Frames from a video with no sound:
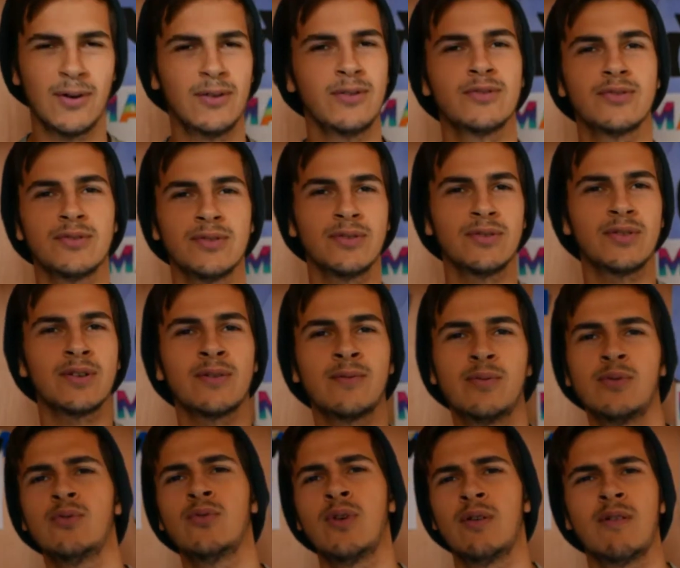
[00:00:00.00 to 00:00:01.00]
Però io
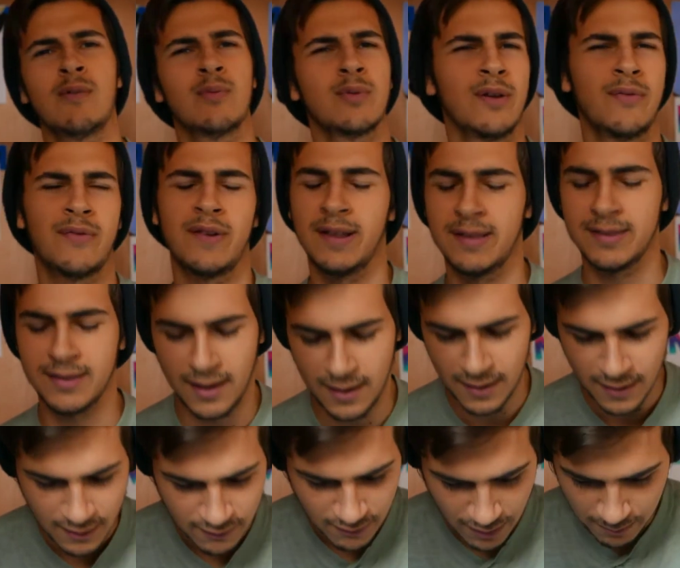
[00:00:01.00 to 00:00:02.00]
sono tranquillo, lui aveva pure
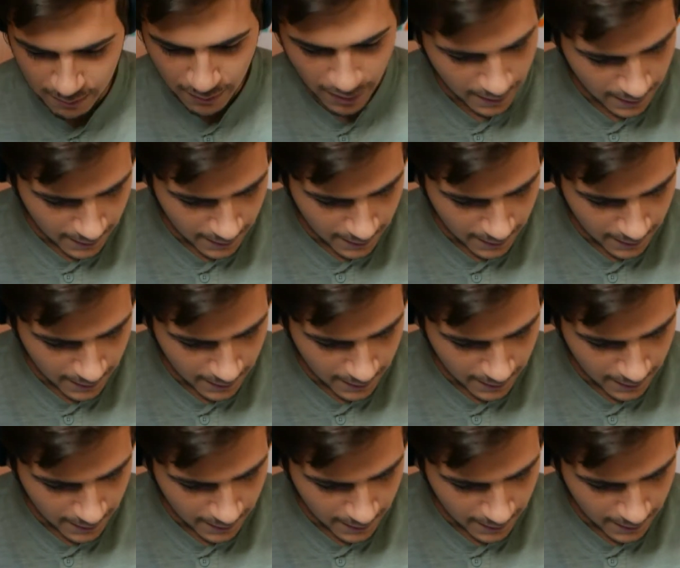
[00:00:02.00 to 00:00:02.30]
fretta.